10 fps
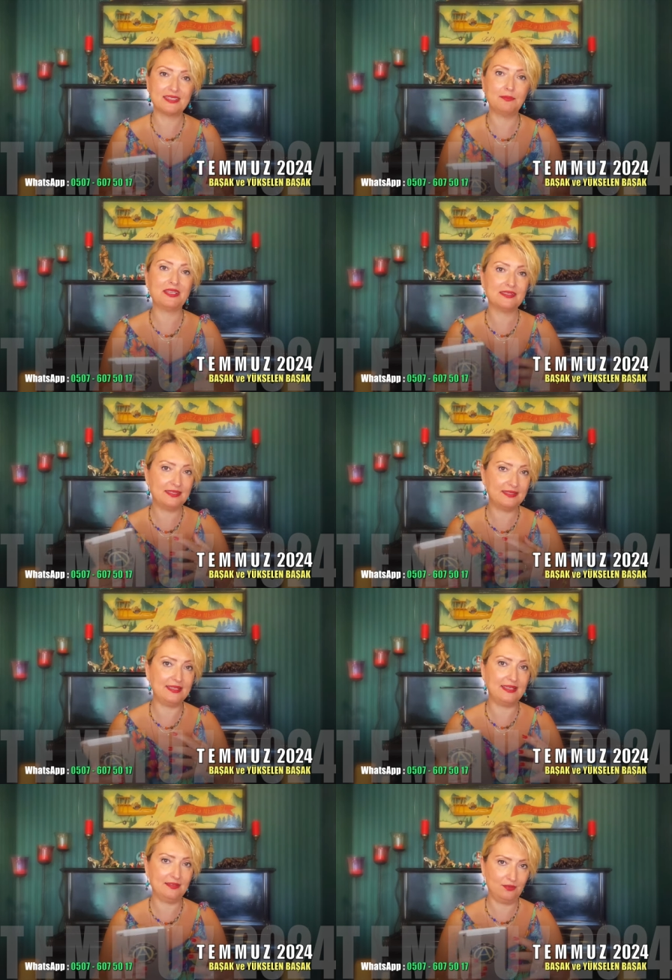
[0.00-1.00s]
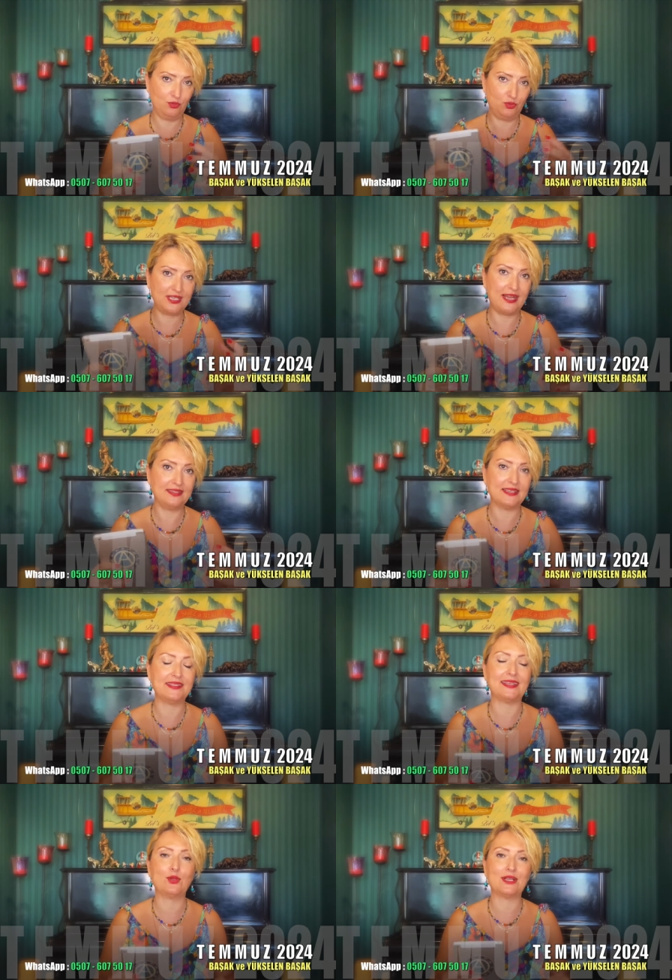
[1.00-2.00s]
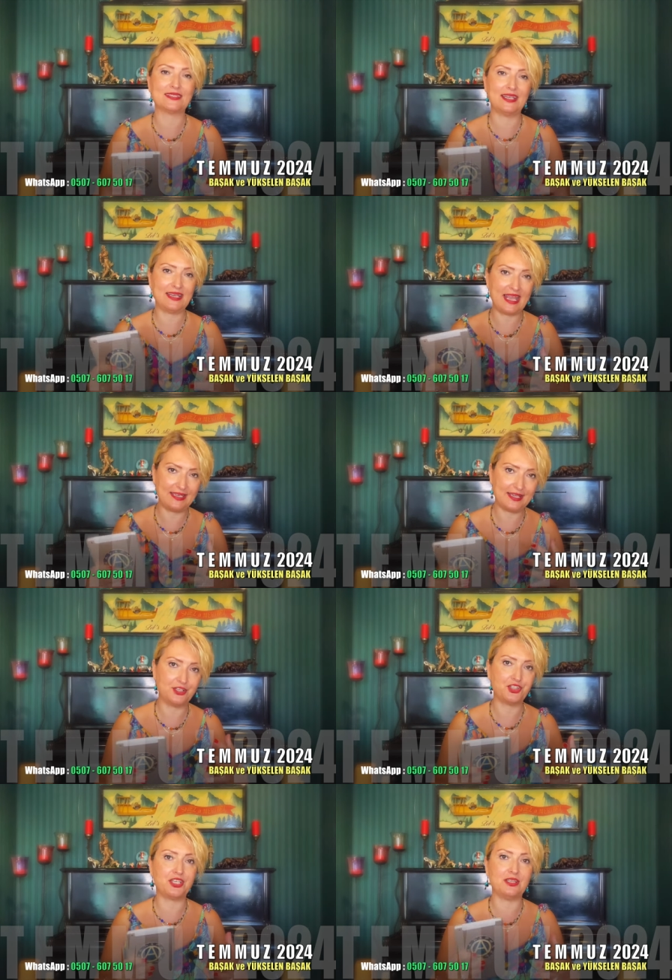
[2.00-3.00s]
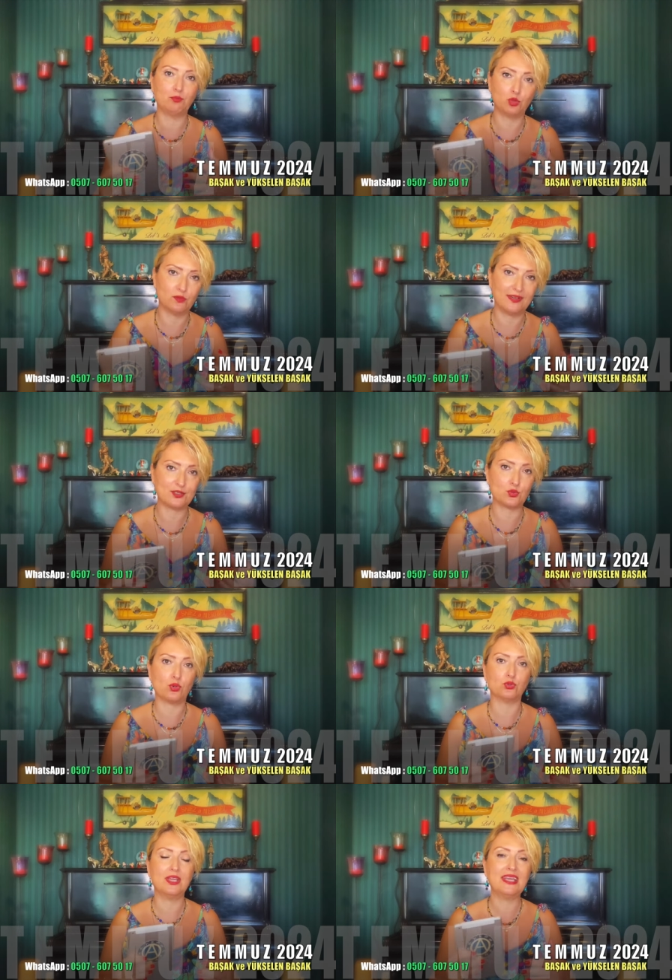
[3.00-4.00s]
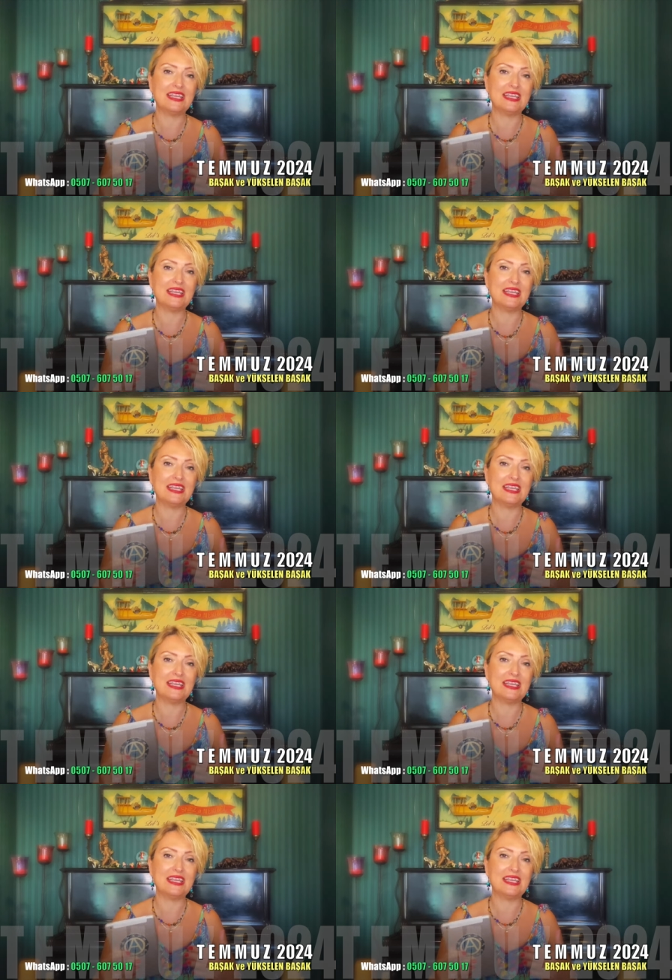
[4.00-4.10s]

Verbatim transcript: tabii ki sizi güzel destekliyor aslında hani enerji motivasyon